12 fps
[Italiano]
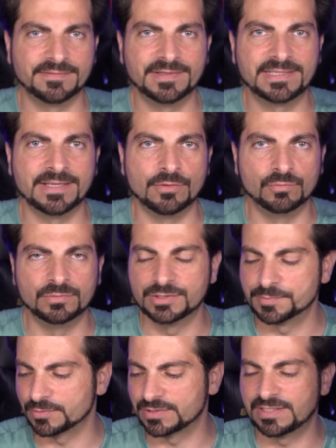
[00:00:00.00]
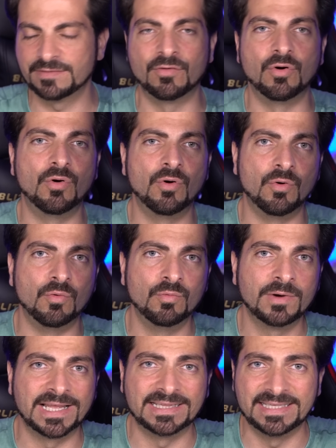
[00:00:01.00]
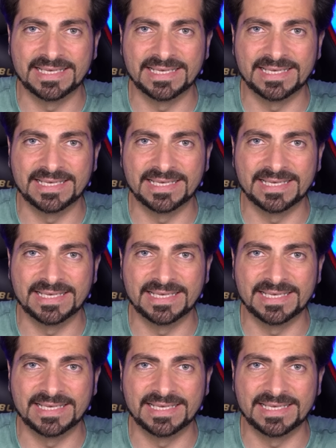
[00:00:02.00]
se avete un dispositivo o una